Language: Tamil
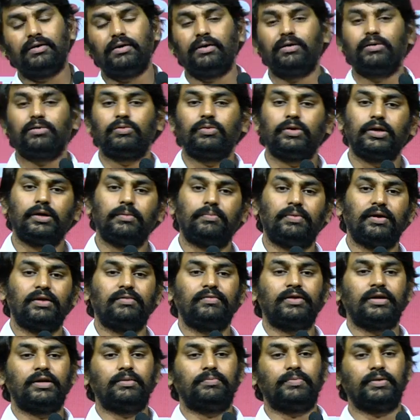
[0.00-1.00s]

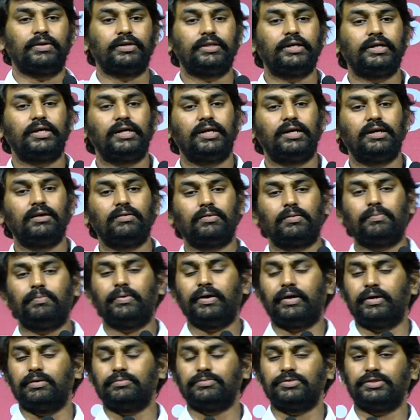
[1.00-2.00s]
இந்தியாவினுடைய பல்வேறு
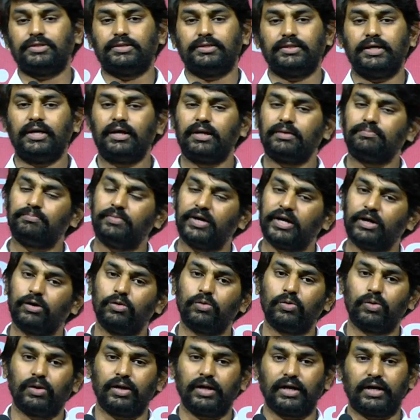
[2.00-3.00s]
பகுதிகளில் அவர் பயணம்
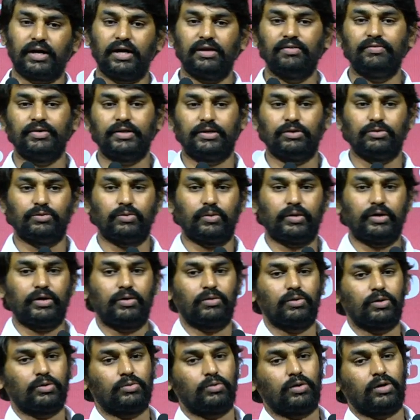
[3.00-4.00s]
செஞ்சார் பெங்களூரில்
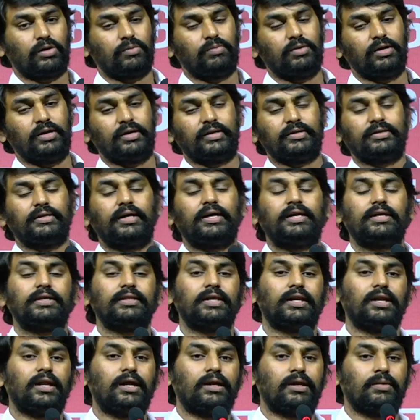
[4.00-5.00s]
கல்வெட்டு துறையோட
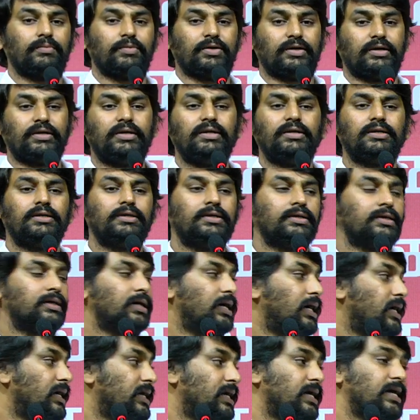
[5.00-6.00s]
தொடர்பில் இருந்தார் இதெல்லாம்
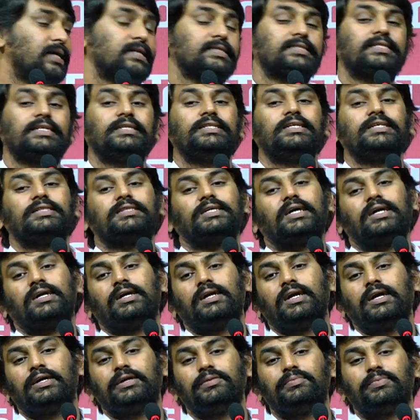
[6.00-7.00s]
நமக்கு அன்றாட
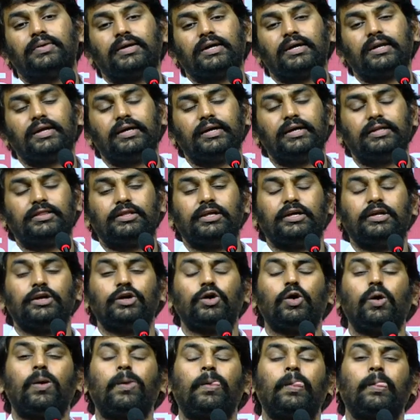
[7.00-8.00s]
செய்தித்தாள்
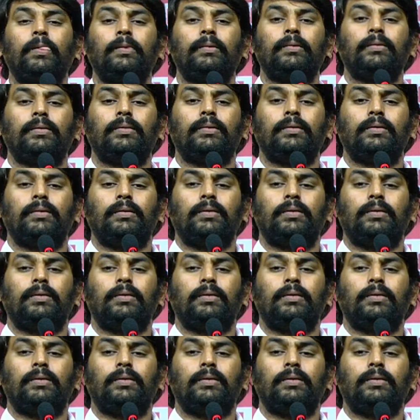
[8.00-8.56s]
அடிப்படையிலேயே தெரியும்